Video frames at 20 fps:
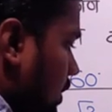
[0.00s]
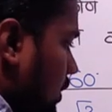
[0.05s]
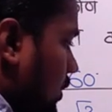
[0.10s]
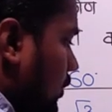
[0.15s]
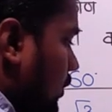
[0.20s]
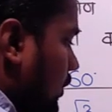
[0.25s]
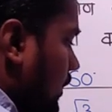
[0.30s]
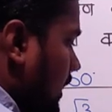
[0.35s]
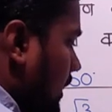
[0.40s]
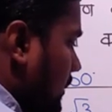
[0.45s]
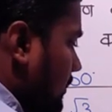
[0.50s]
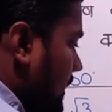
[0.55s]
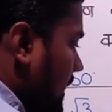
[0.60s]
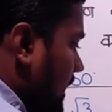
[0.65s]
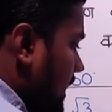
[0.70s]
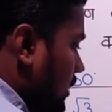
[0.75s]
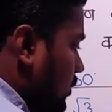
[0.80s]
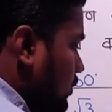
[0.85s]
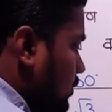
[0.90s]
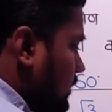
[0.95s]
और नब्बे
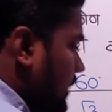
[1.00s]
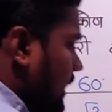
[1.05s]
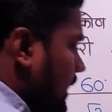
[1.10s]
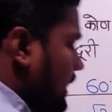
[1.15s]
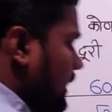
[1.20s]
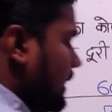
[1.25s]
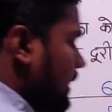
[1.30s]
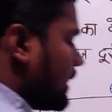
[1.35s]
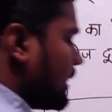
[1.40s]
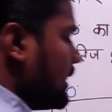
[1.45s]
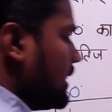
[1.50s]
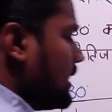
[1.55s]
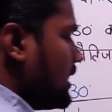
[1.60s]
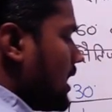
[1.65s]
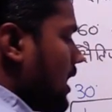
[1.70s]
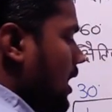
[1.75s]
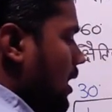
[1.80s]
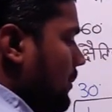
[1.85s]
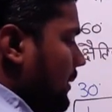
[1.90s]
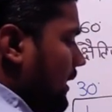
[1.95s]
का होता है एक
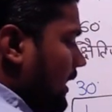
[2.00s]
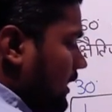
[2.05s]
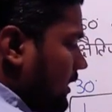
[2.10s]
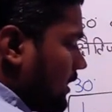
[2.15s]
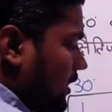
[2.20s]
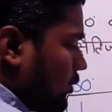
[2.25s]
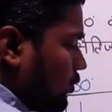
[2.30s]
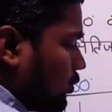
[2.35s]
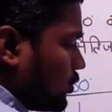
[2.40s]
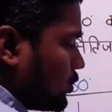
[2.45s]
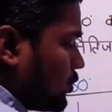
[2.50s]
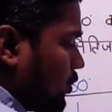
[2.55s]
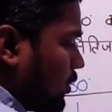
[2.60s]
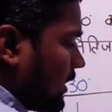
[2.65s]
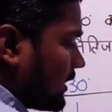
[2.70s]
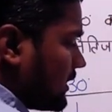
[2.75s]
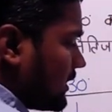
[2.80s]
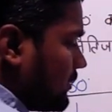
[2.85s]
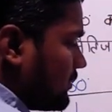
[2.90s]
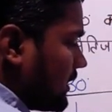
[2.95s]
हमें अंडर रूट दो
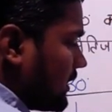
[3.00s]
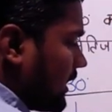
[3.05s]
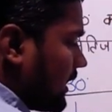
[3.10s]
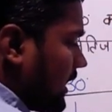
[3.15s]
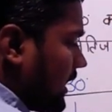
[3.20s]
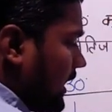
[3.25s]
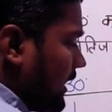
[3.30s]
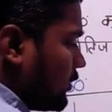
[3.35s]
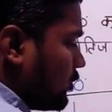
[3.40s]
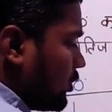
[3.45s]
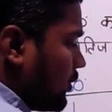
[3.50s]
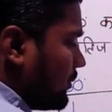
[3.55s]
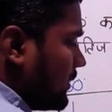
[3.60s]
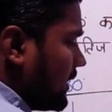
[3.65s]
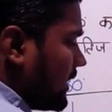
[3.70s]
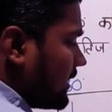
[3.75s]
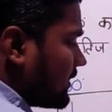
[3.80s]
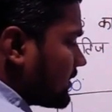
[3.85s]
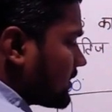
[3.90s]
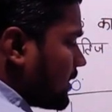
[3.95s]
ख़त्म करना है तो हमने
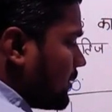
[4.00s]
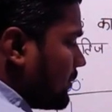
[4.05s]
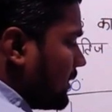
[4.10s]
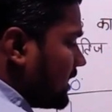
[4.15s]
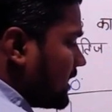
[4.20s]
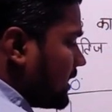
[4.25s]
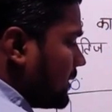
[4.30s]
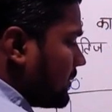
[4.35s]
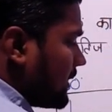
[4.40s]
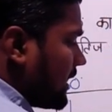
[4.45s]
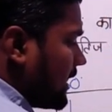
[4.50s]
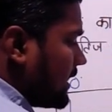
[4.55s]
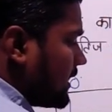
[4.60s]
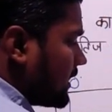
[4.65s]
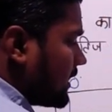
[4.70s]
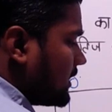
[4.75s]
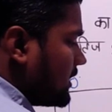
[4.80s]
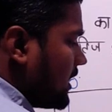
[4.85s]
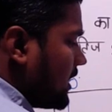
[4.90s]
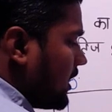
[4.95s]
किसका मल्टीप्लाई कर
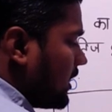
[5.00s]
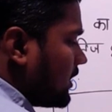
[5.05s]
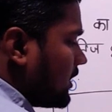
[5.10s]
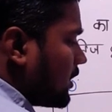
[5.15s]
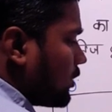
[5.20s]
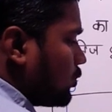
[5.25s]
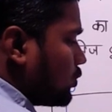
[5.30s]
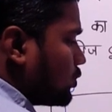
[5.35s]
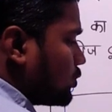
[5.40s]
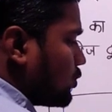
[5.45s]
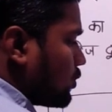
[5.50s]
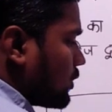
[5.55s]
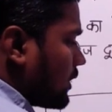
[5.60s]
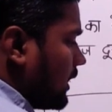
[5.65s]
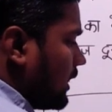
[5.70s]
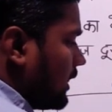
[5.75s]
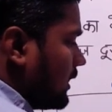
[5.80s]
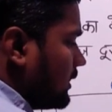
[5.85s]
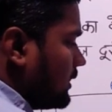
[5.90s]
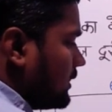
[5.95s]
दिया अंडर रूट दो का
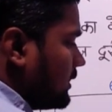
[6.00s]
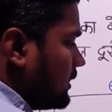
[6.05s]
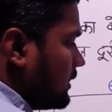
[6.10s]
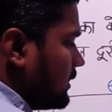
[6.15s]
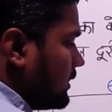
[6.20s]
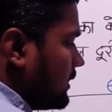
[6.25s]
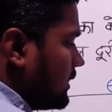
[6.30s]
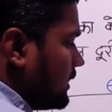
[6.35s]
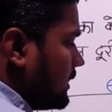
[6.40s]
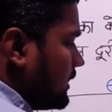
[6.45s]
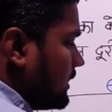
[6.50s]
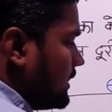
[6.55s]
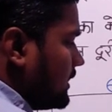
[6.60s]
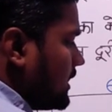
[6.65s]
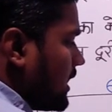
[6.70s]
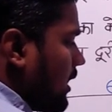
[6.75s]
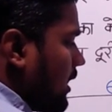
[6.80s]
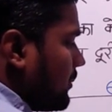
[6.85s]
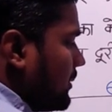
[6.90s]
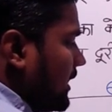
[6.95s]

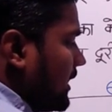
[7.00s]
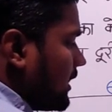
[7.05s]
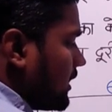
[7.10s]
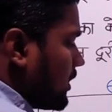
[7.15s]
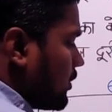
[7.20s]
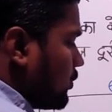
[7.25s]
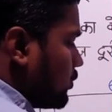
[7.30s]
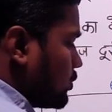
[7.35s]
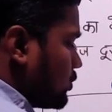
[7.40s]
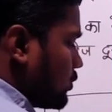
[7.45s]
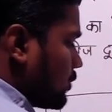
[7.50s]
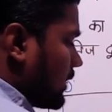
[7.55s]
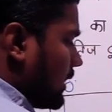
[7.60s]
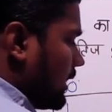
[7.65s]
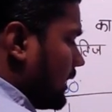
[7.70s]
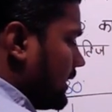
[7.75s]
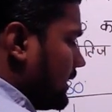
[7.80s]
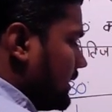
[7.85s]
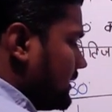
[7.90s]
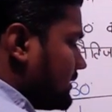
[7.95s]
यहाँ भी अंडर रूट दो का
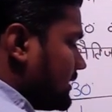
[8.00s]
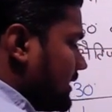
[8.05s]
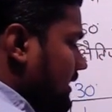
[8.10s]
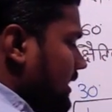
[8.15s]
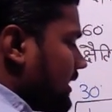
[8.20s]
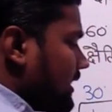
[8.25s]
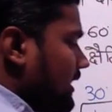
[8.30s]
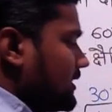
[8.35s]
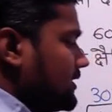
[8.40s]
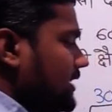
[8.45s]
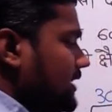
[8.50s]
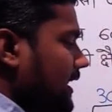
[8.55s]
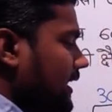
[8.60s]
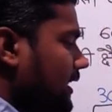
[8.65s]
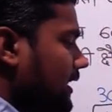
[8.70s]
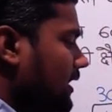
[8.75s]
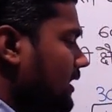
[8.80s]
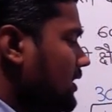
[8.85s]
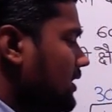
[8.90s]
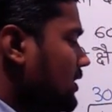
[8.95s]
इससे ये कट
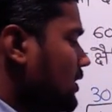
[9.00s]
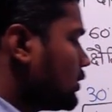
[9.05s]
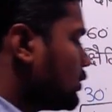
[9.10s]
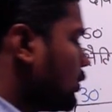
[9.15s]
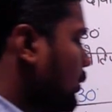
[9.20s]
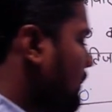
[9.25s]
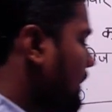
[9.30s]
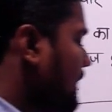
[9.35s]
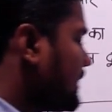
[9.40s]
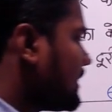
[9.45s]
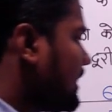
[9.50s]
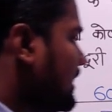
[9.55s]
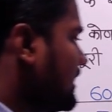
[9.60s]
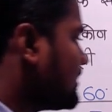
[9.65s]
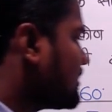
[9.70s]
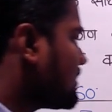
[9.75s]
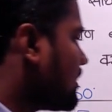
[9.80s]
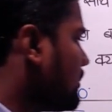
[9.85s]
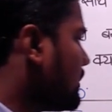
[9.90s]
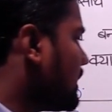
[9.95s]
जाएगा तो पैंतालीस
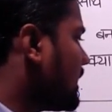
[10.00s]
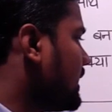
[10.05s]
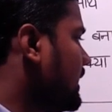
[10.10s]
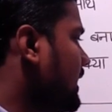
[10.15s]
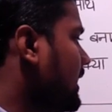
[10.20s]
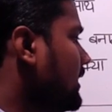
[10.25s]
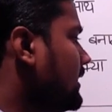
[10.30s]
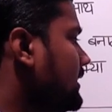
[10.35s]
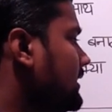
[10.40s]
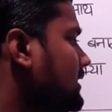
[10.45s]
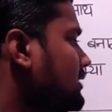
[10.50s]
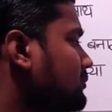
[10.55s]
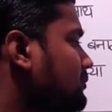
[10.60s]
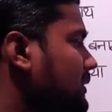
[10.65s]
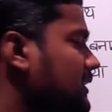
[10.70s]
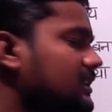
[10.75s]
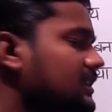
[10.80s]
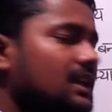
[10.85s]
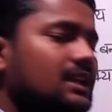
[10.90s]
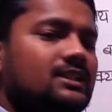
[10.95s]
का मान एक इस
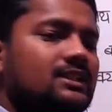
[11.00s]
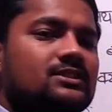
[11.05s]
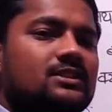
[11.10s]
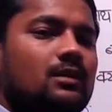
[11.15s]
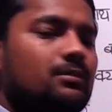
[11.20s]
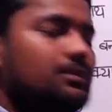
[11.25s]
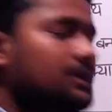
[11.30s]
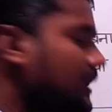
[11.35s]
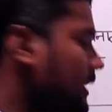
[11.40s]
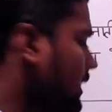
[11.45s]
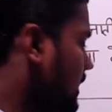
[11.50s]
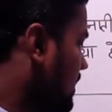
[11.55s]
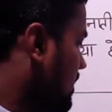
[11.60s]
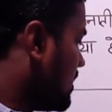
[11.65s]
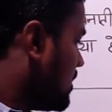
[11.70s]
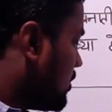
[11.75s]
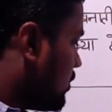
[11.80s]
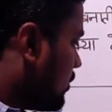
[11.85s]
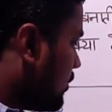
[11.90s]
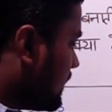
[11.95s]
पैंतालीस का भी एक
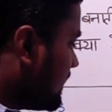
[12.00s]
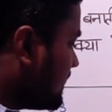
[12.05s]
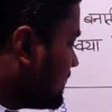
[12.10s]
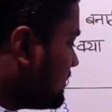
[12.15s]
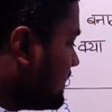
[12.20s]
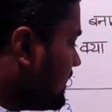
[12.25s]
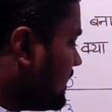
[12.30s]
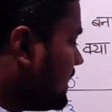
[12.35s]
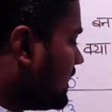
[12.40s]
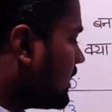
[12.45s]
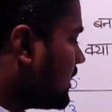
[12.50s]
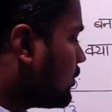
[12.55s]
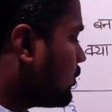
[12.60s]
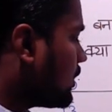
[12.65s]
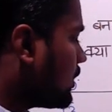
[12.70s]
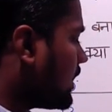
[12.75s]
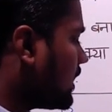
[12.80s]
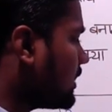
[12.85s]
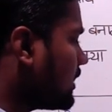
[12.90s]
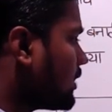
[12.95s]
और इसमें एक
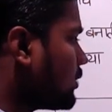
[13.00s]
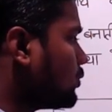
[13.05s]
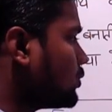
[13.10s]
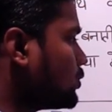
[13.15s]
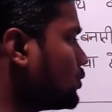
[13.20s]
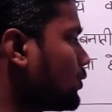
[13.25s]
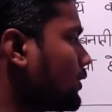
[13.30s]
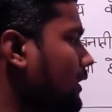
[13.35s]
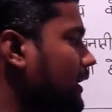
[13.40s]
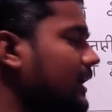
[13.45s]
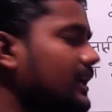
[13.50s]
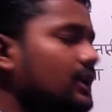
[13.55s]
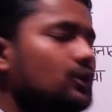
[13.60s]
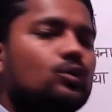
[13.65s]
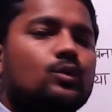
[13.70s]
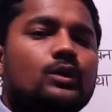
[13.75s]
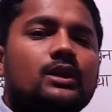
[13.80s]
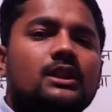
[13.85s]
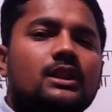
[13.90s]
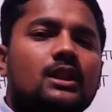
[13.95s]
गुणा अंडर रूट दो करेंगे तो
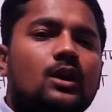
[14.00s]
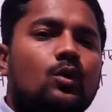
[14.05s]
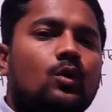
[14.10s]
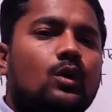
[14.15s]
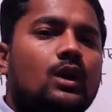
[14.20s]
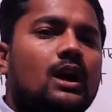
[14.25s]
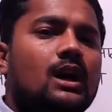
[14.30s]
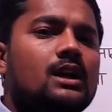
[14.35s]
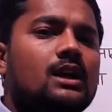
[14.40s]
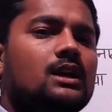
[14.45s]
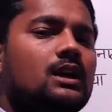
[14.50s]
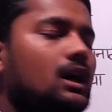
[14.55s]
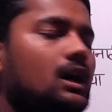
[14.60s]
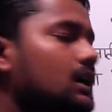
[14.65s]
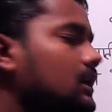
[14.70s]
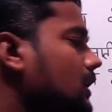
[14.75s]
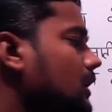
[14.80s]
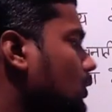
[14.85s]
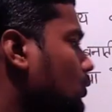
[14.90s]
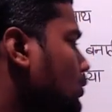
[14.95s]
कितना होगा
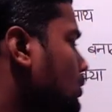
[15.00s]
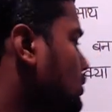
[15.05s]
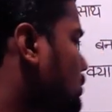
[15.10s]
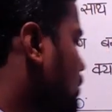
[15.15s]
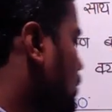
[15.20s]
अंडर रूट दो